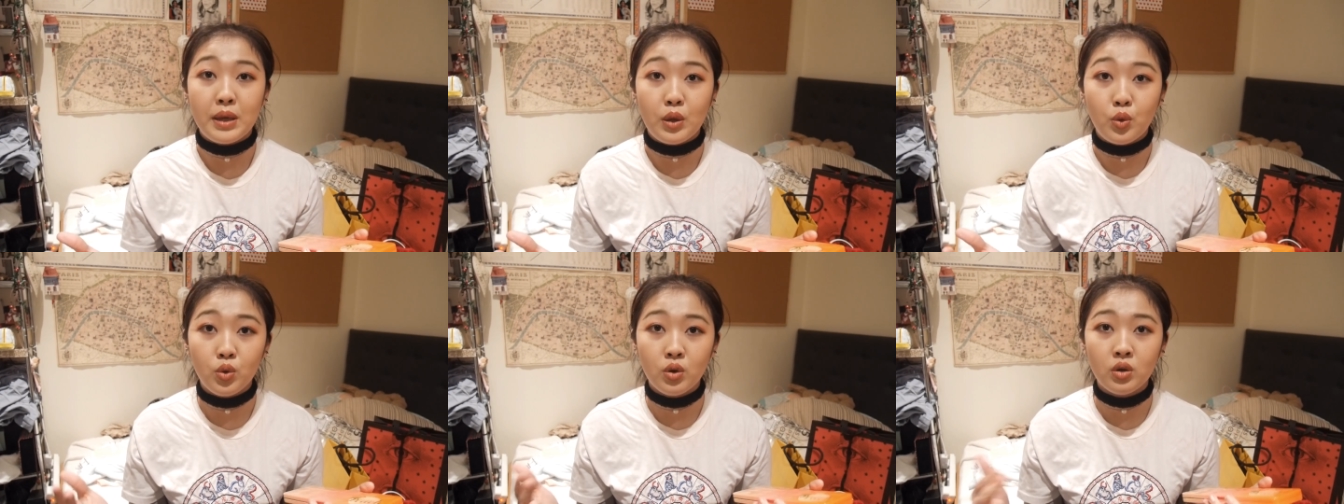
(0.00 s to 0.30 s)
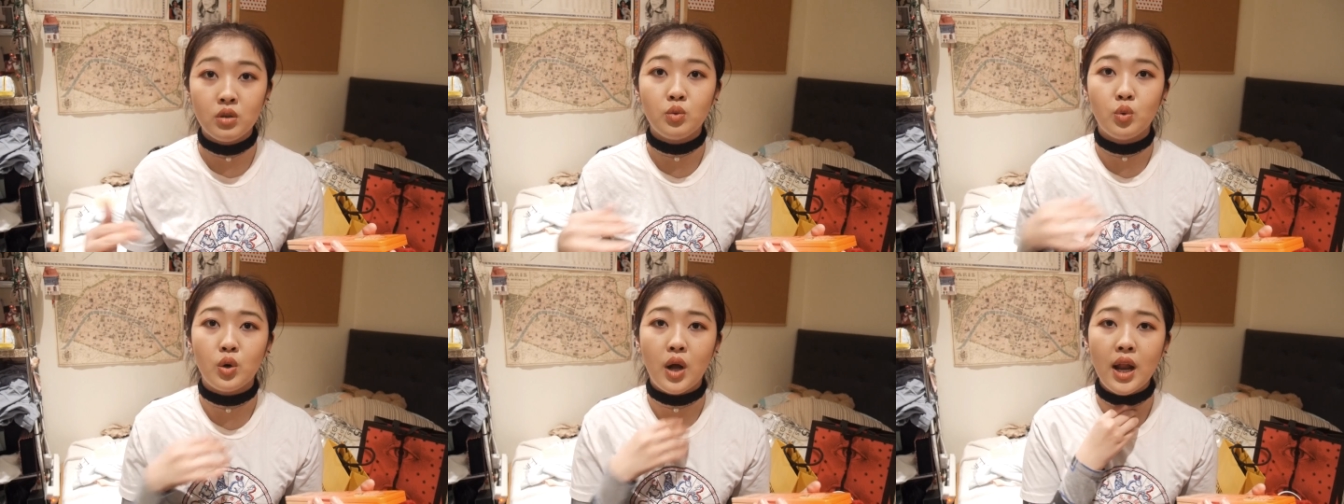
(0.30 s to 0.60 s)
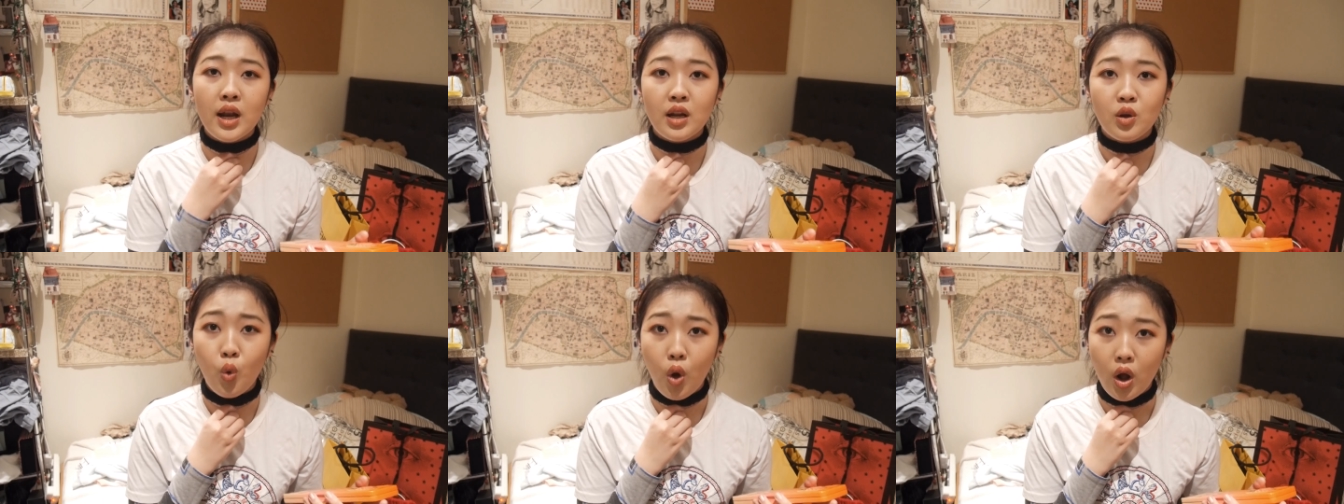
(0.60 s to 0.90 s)
美国我
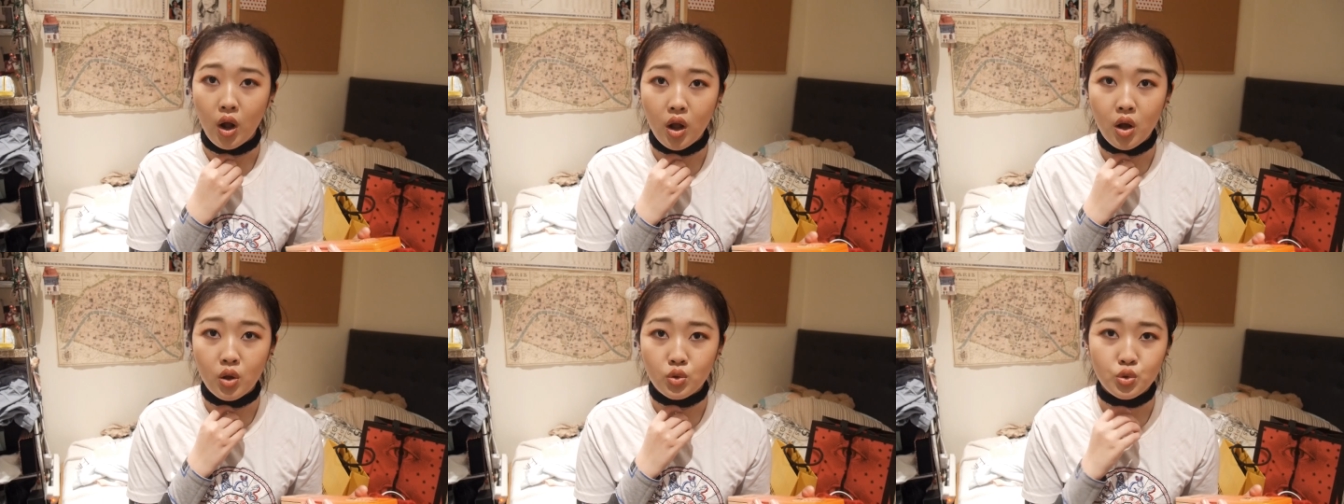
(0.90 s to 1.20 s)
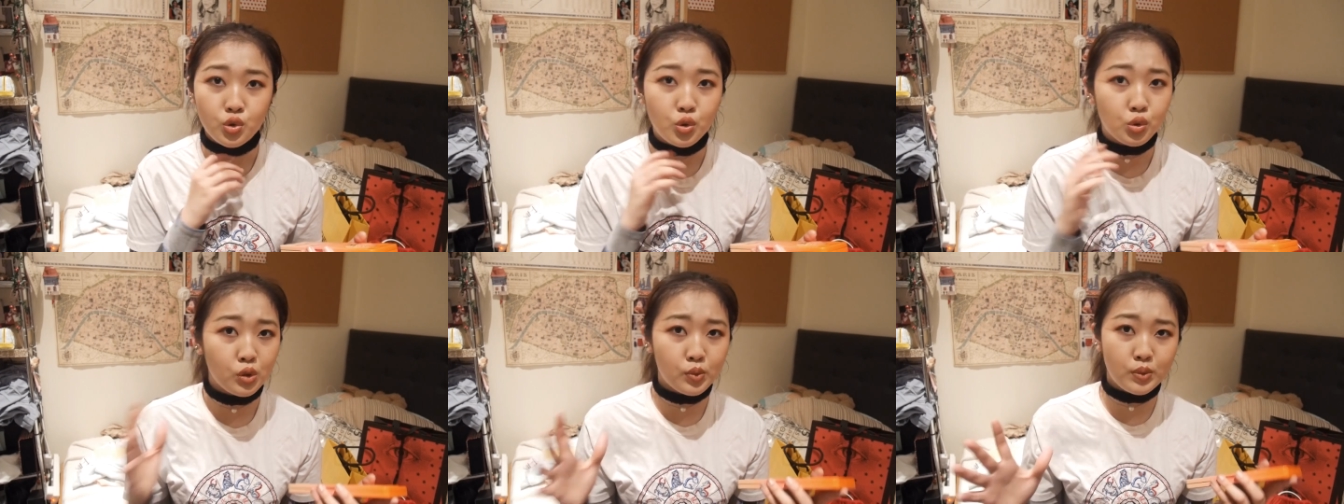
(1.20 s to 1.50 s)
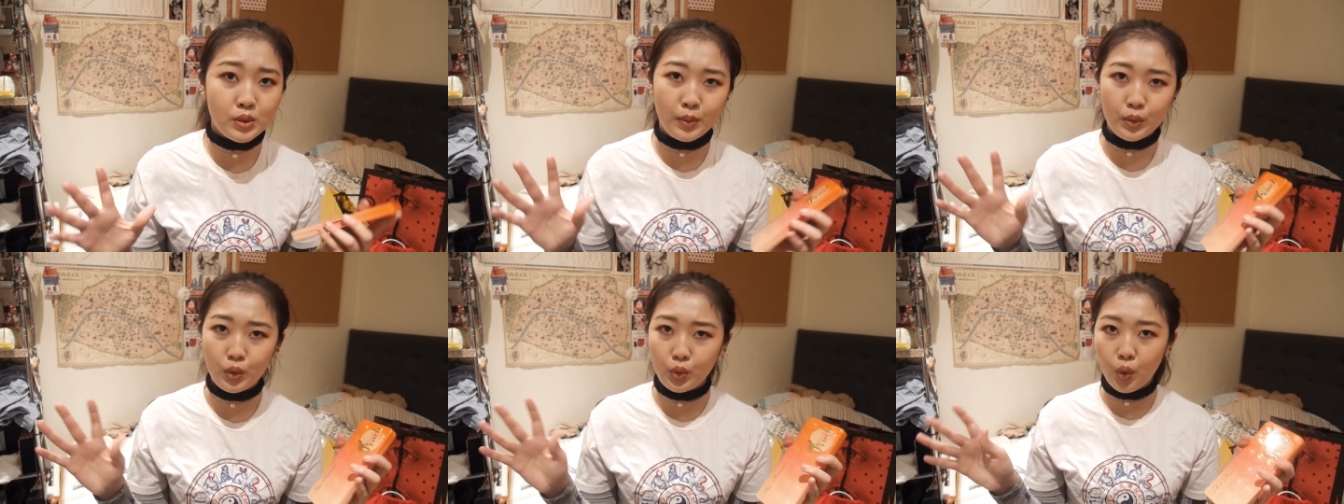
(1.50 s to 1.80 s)
看了广告，就
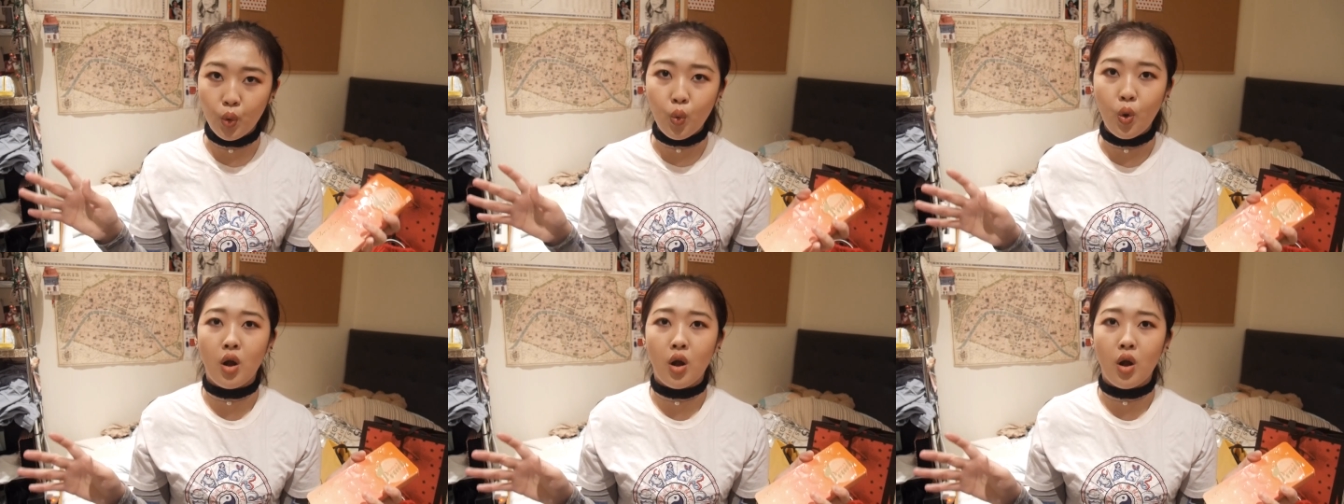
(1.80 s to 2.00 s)
YouTube 上面都有